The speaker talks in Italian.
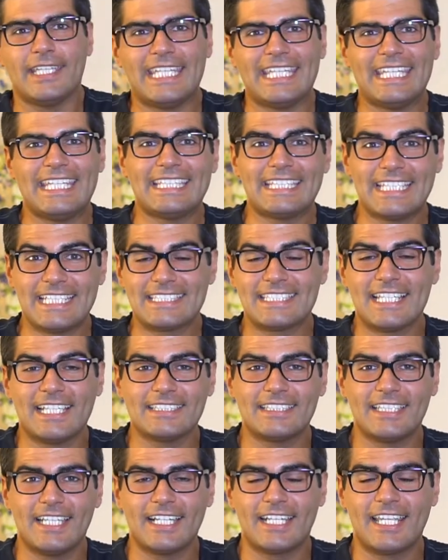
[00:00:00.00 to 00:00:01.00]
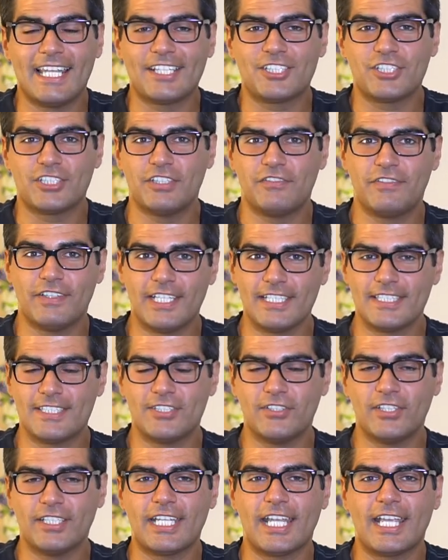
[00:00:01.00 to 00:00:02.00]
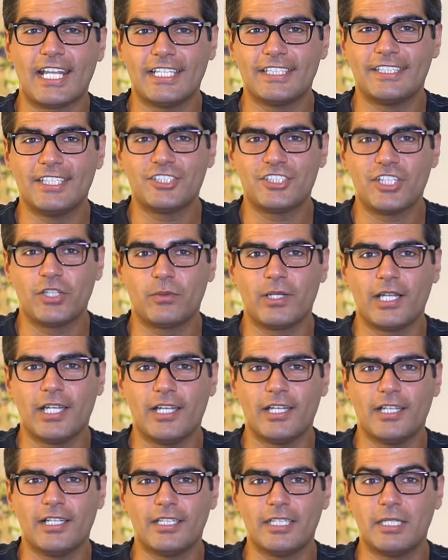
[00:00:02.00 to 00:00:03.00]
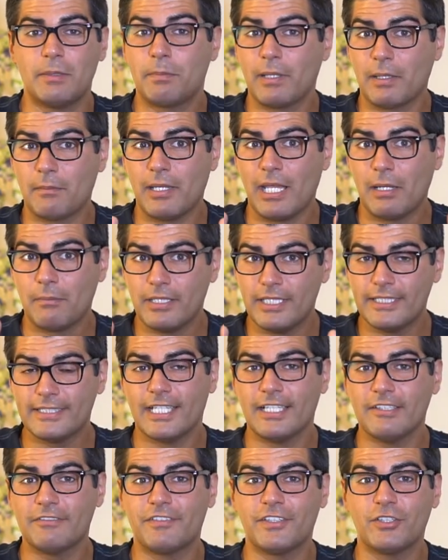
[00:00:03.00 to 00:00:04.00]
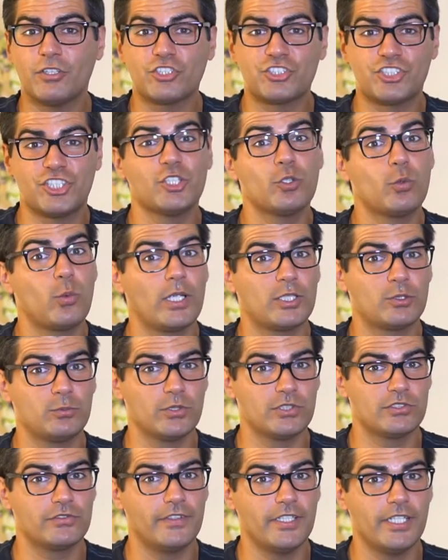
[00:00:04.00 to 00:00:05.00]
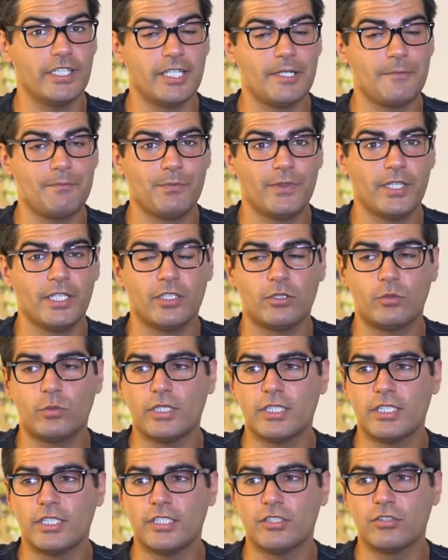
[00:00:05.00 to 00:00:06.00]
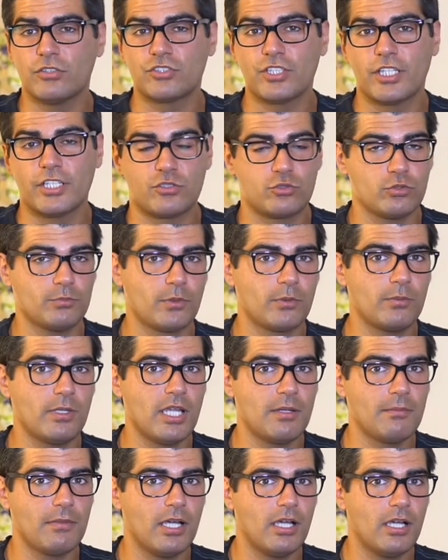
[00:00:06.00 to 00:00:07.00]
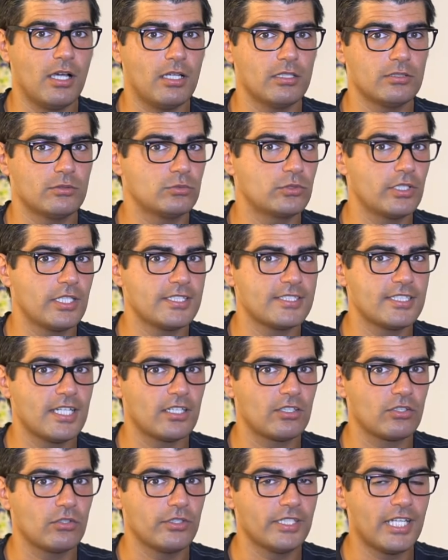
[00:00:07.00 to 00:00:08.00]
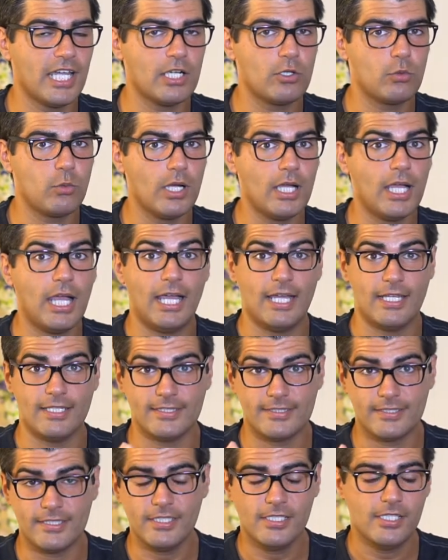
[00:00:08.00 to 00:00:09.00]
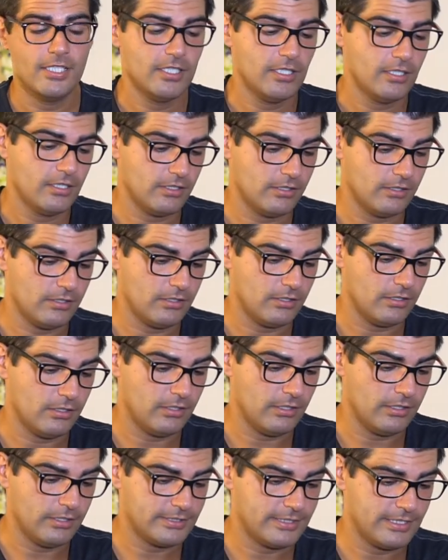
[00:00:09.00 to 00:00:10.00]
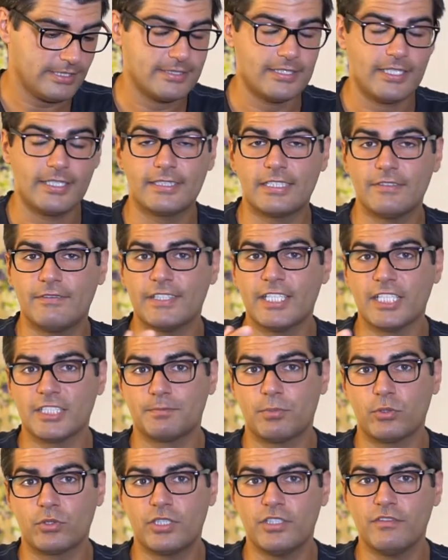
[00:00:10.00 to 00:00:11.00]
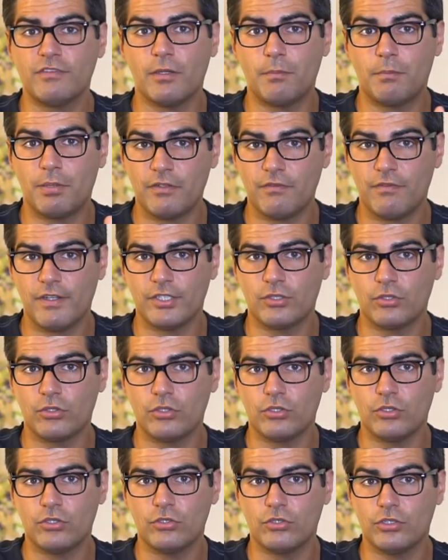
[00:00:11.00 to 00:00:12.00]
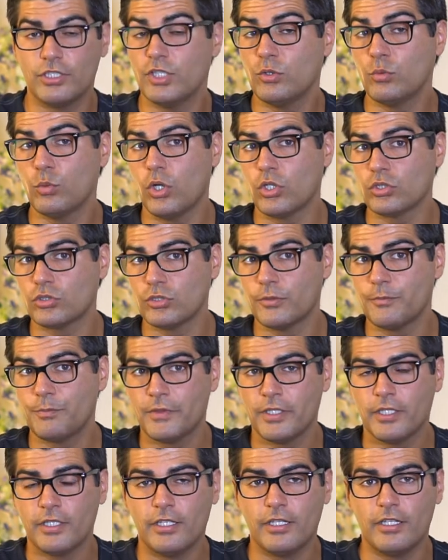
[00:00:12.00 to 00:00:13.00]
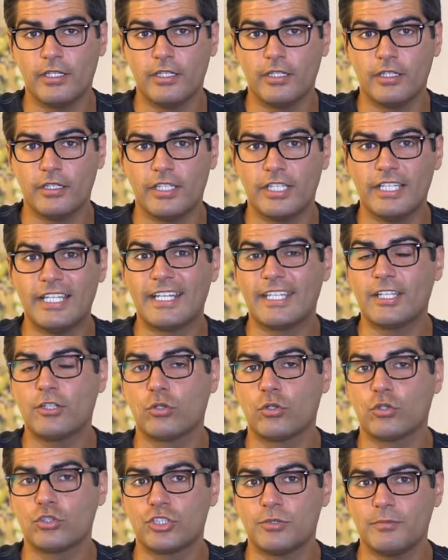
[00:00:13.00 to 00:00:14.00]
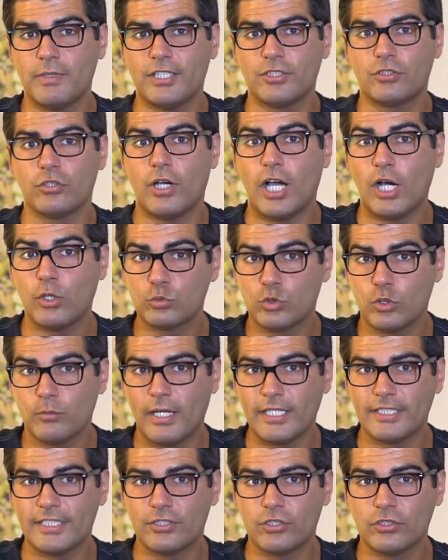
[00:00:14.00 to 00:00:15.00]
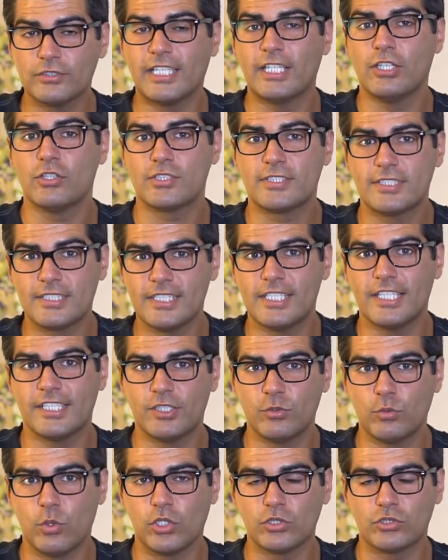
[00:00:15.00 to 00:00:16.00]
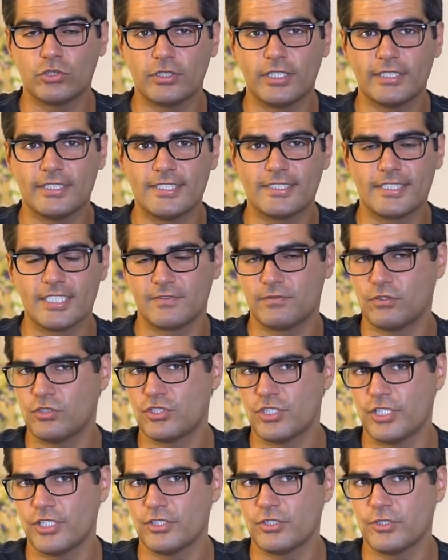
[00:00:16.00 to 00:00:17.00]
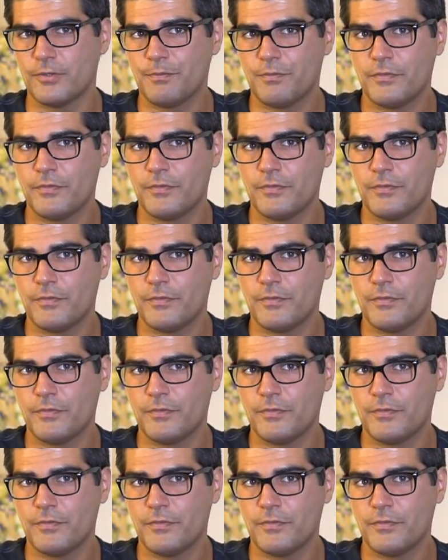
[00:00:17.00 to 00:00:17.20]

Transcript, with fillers: Interessante anche la certificazione che garantisce una impermeabilità fino a 5 atmosfere, quindi non c'è nessun problema ad utilizzarlo in acqua, anzi eh, le stesse attività sportive prevedono il nuoto e il riconoscimento automatico dello stile di nuoto che si sta svolgendo.